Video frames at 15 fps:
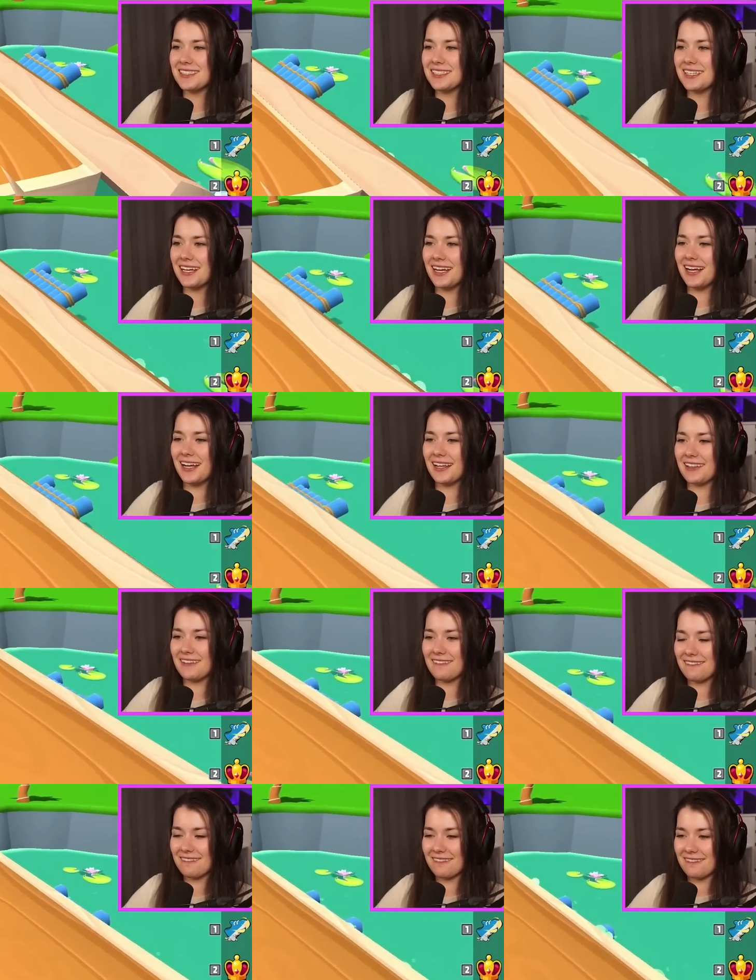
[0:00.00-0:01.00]

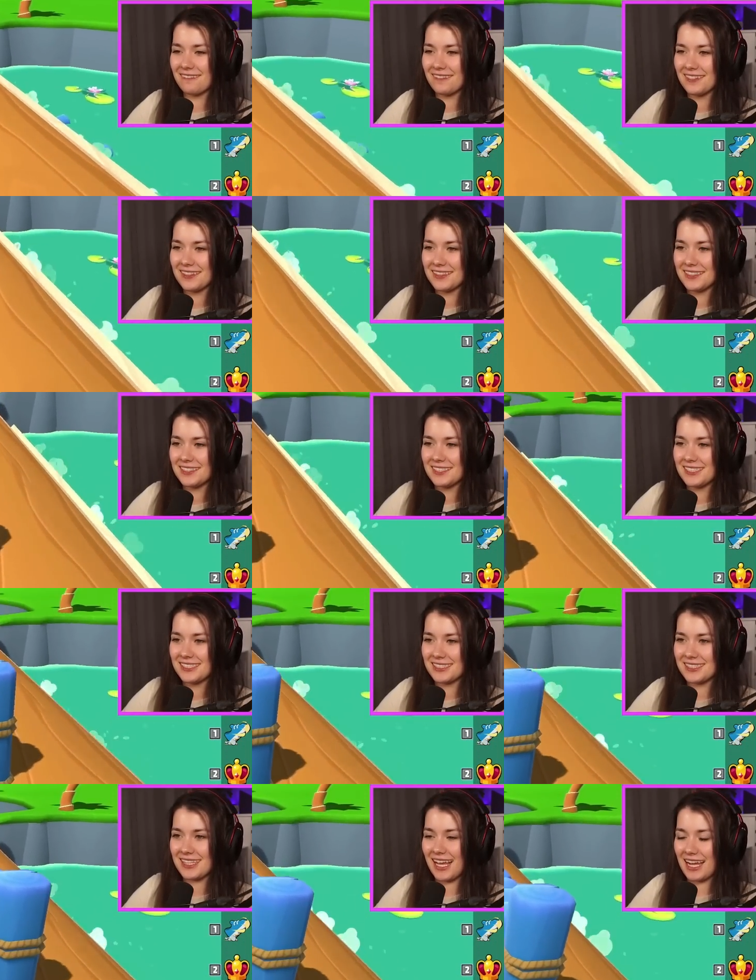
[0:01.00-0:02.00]
Dobrze.
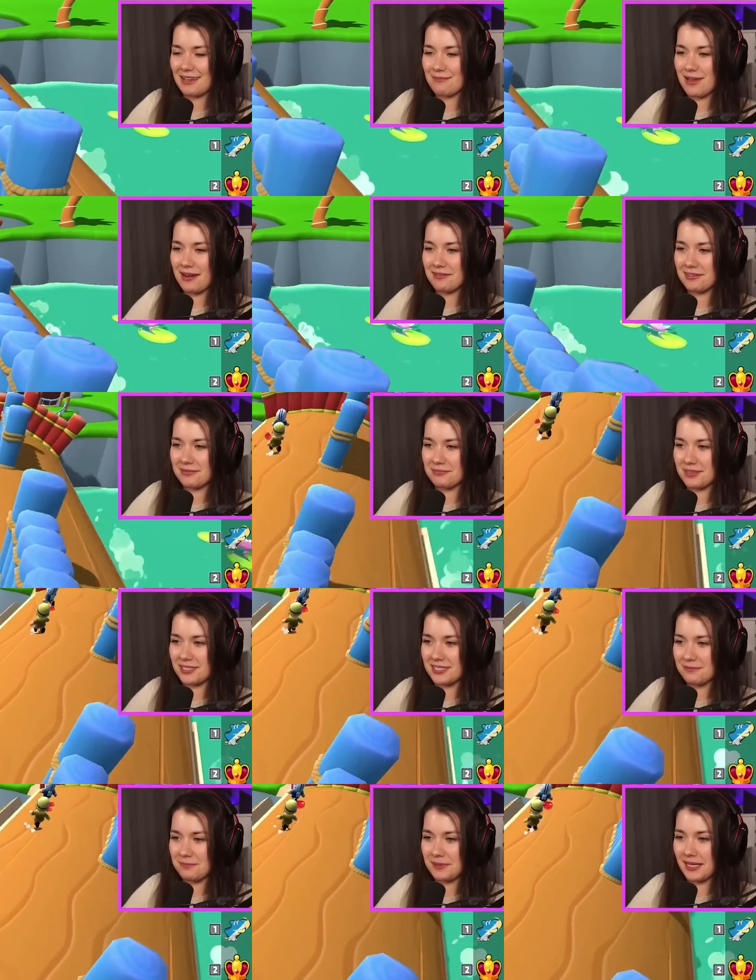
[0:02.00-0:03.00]
Tak Dobrze. miało
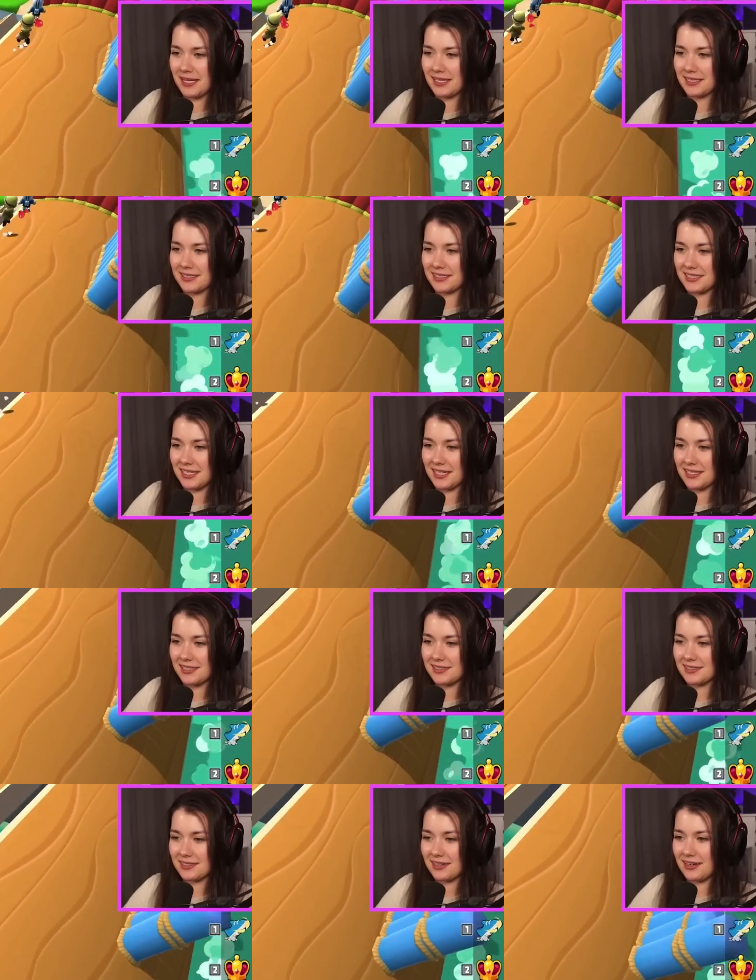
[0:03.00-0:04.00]
być pięknie i
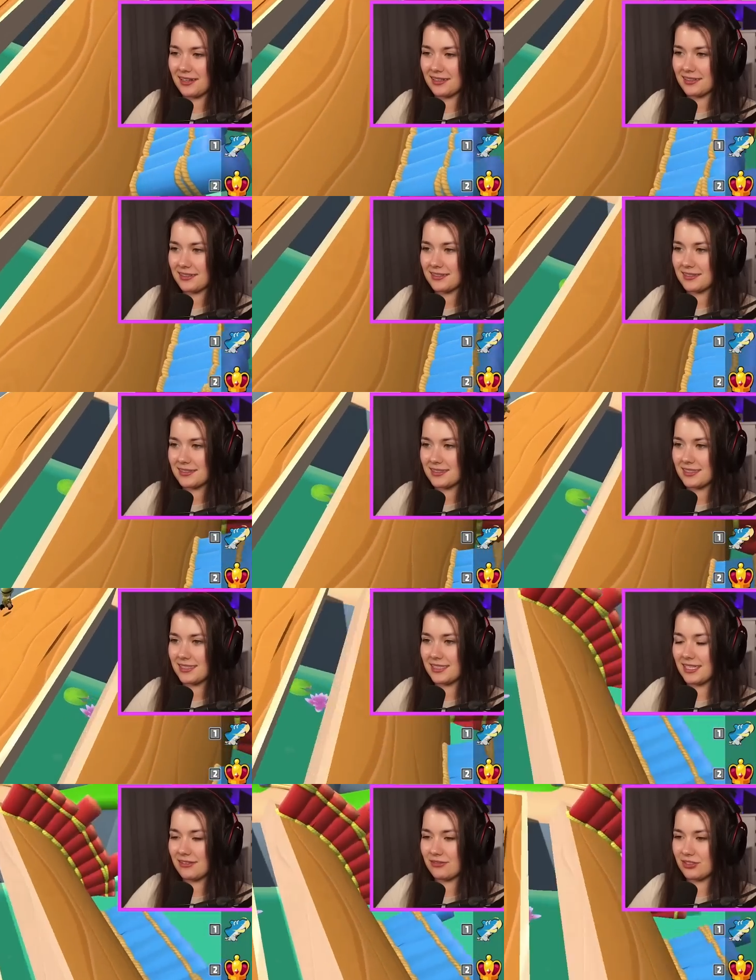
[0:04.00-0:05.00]
co? I nie